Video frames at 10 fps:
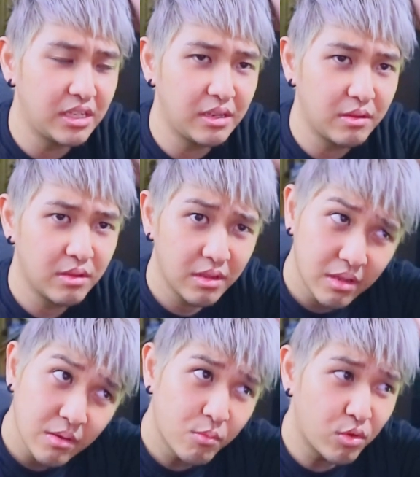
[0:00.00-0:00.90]
jadi
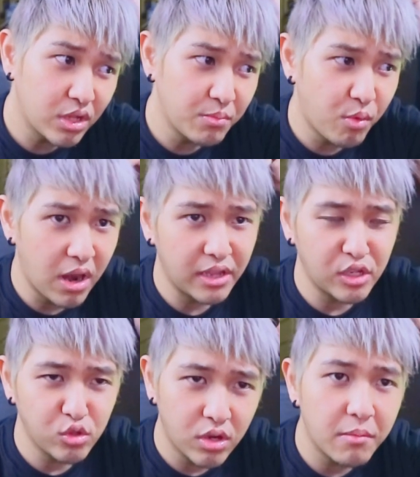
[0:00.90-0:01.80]
mungkin
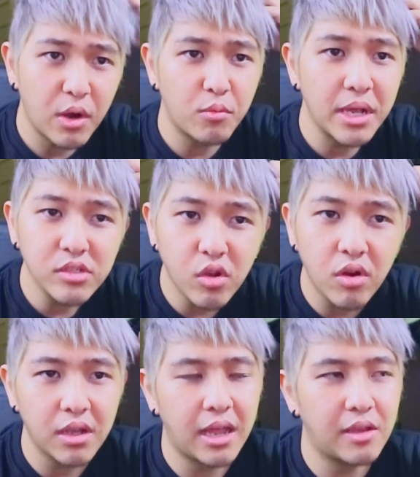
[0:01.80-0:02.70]
pulangnya juga baru
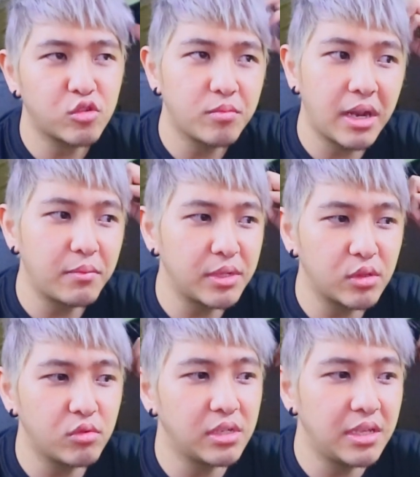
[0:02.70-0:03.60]
besok nggak langsung malam
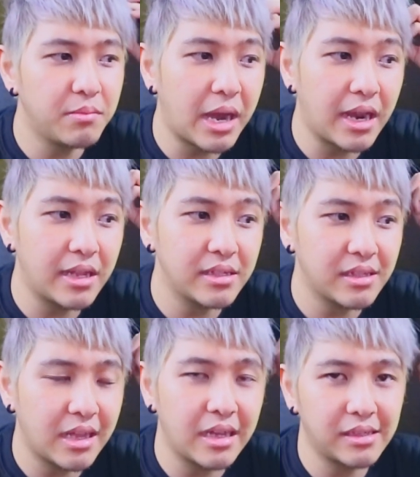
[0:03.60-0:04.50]
itu jadi
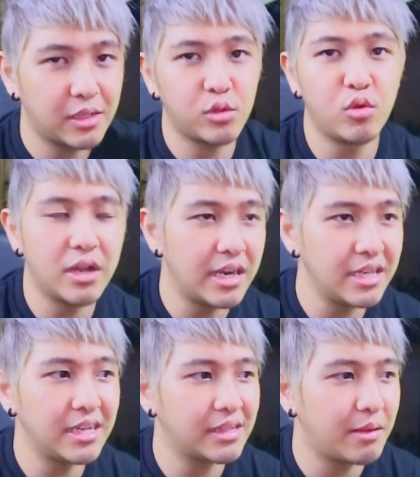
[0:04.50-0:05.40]
bakalan agak tertunda
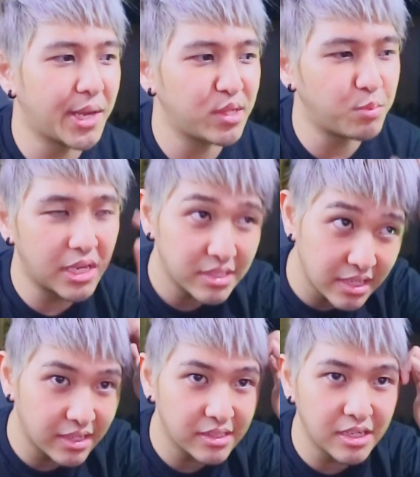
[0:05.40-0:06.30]
dikit lah
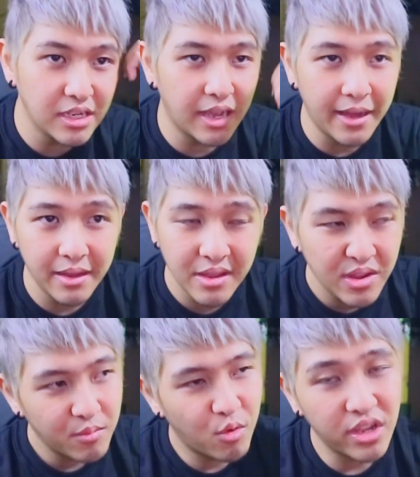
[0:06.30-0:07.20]
bahas-bahasnya ya jadi nggak
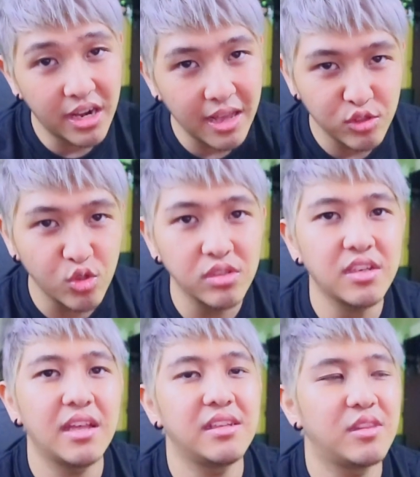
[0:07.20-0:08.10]
mungkin langsung
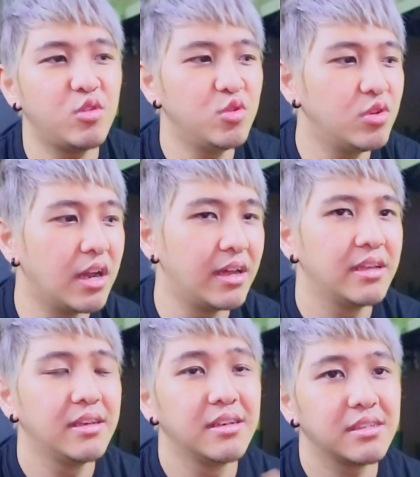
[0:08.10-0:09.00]
saat itu juga.
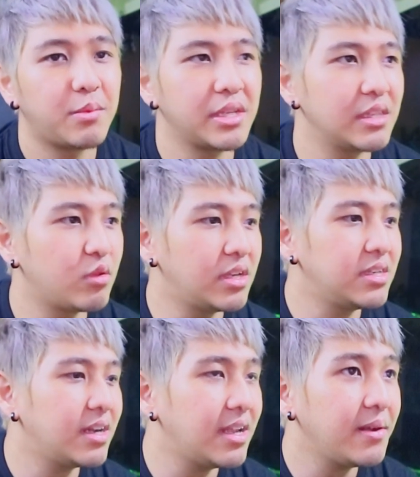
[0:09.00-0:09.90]
Seperti itu
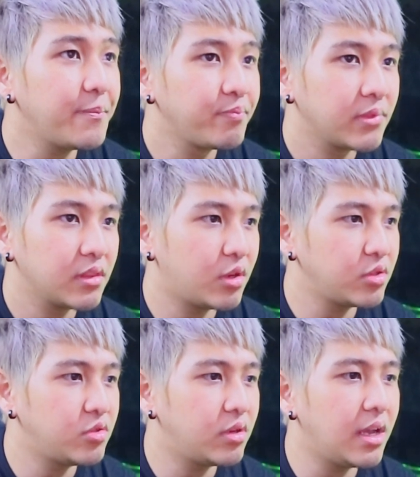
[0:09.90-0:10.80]
aja kan.
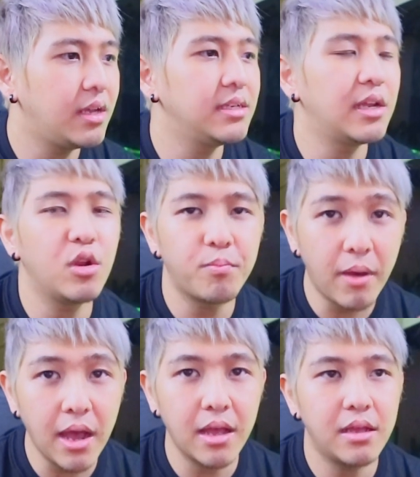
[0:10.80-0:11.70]
Terus juga jangan
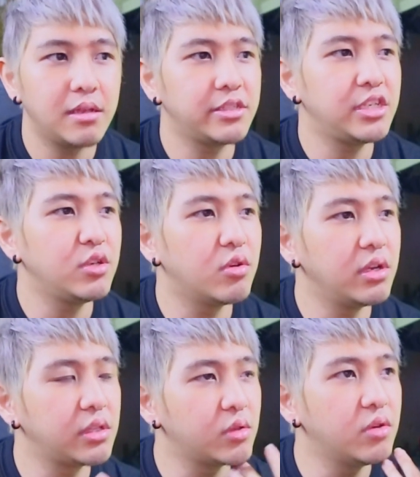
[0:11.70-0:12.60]
lupa Gio
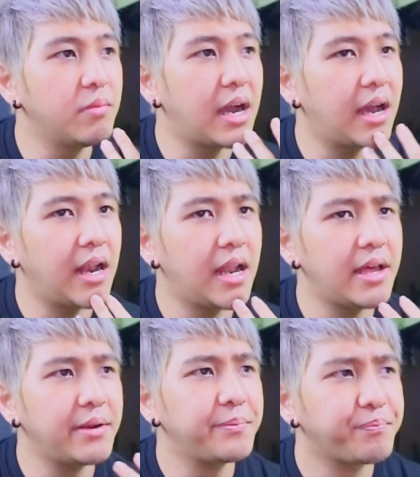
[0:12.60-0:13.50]
itu
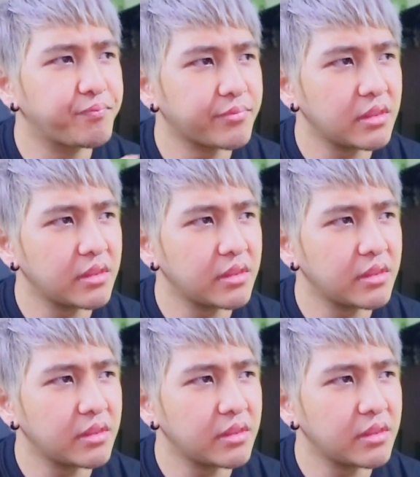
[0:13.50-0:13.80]
bakalan